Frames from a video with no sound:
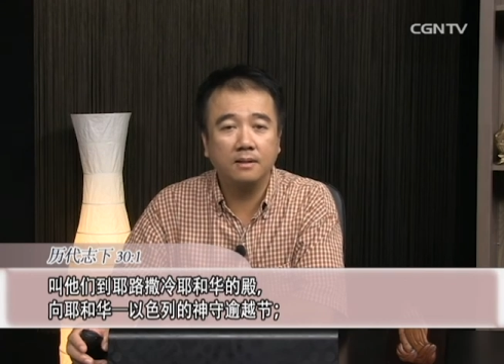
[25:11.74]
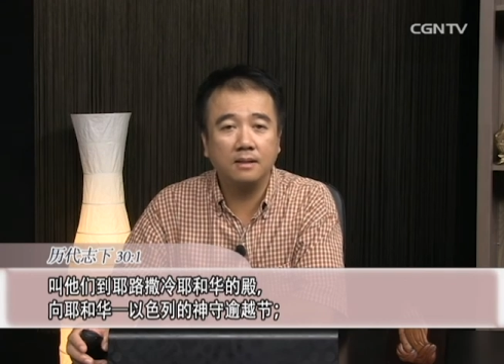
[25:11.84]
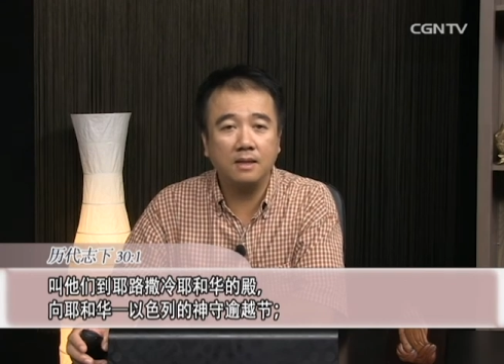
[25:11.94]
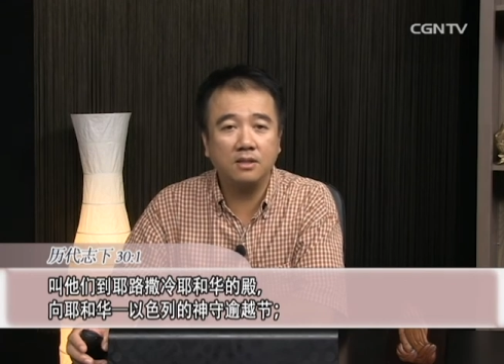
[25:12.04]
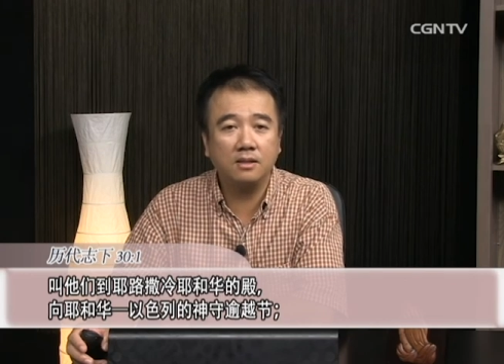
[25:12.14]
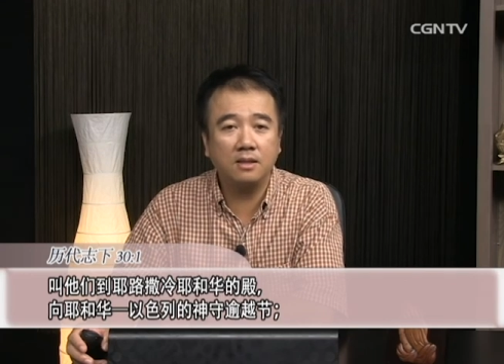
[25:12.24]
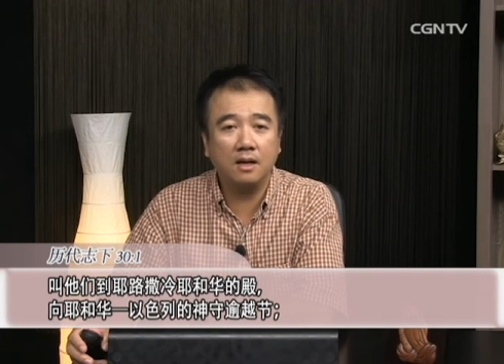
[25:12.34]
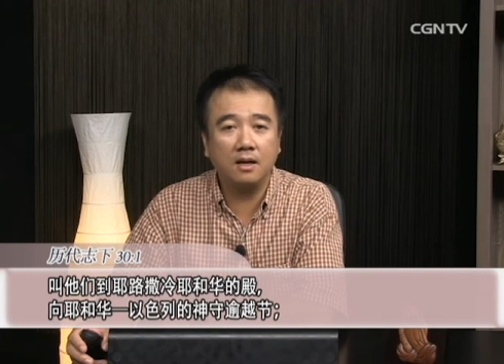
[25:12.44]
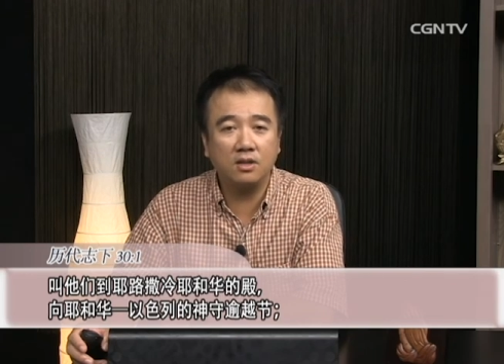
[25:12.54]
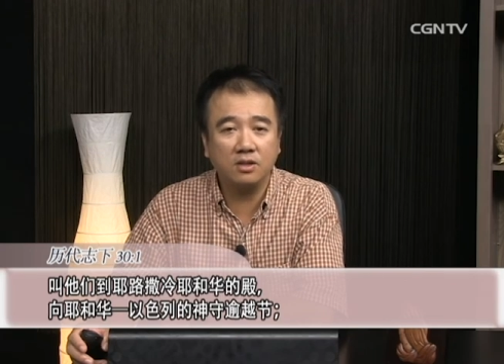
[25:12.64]
三十
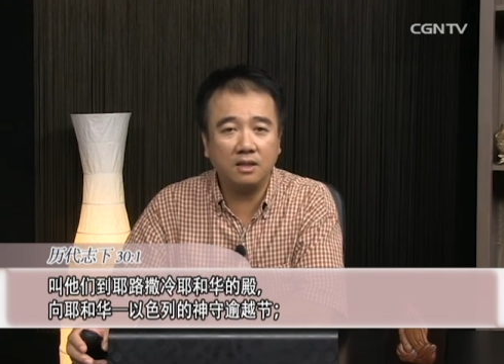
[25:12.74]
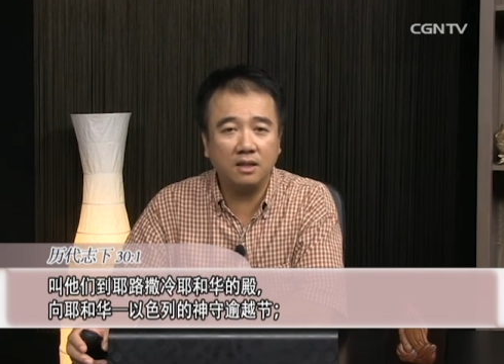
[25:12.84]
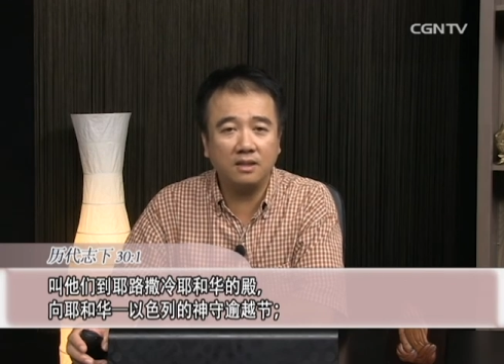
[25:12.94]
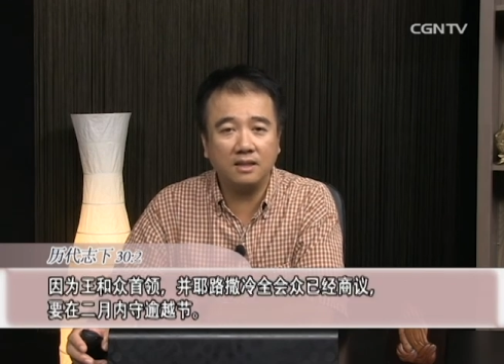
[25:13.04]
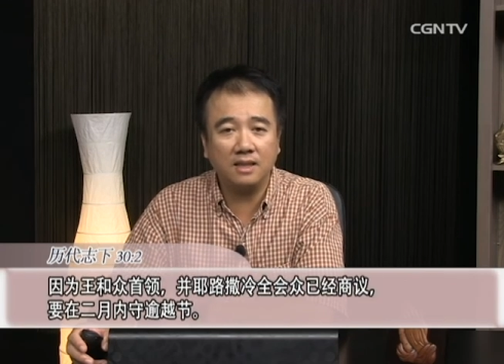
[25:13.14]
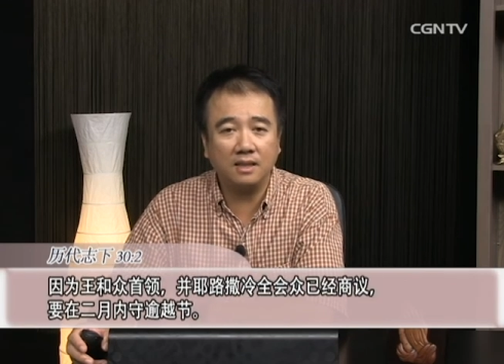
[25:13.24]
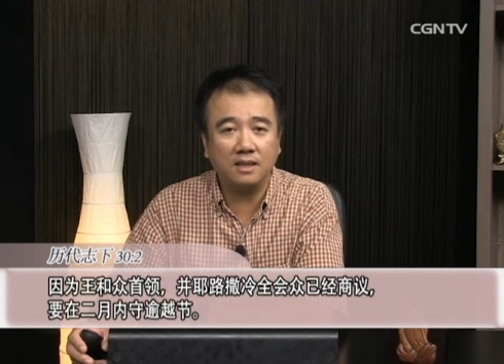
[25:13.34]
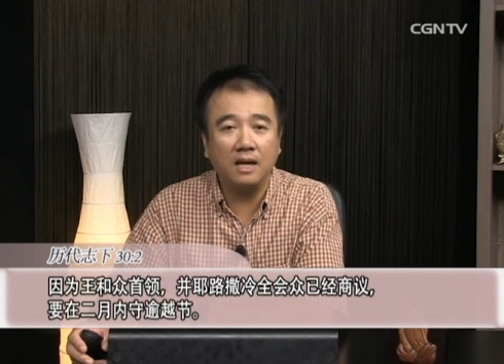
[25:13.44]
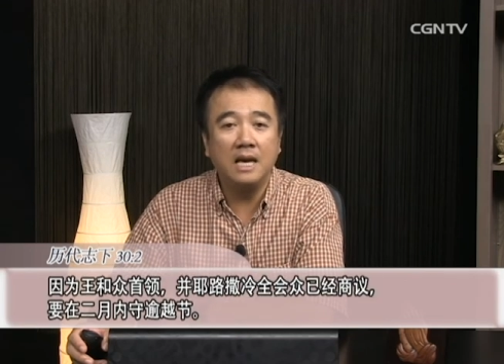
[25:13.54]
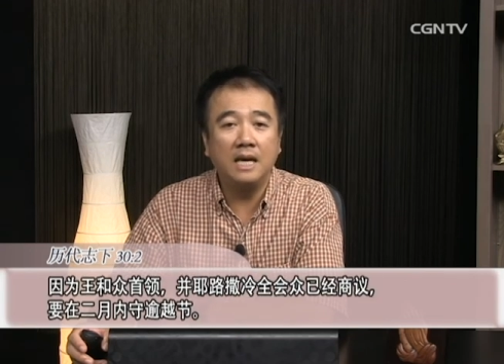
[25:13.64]
章二第二节这样讲，